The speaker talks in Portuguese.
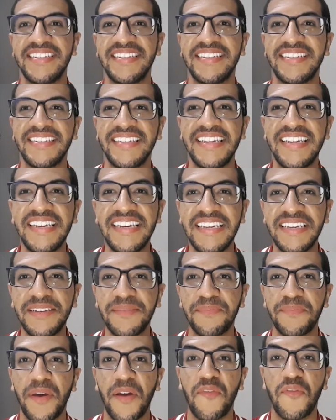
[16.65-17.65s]

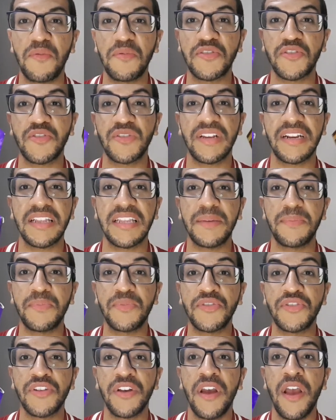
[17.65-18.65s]
Sim, perfumes
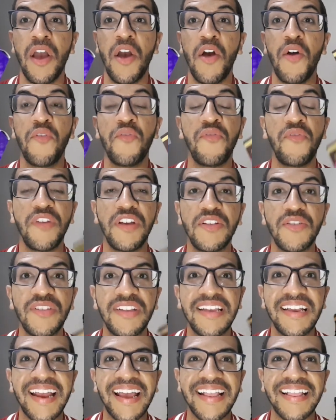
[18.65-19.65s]
contratipos vindo
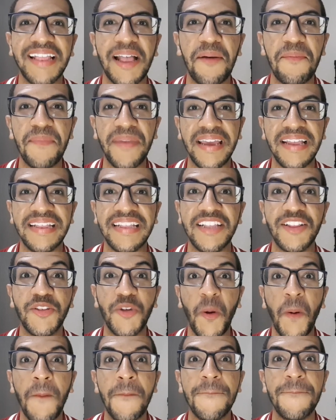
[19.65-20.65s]
diretamente
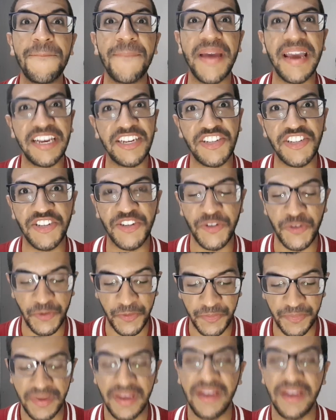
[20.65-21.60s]
do México.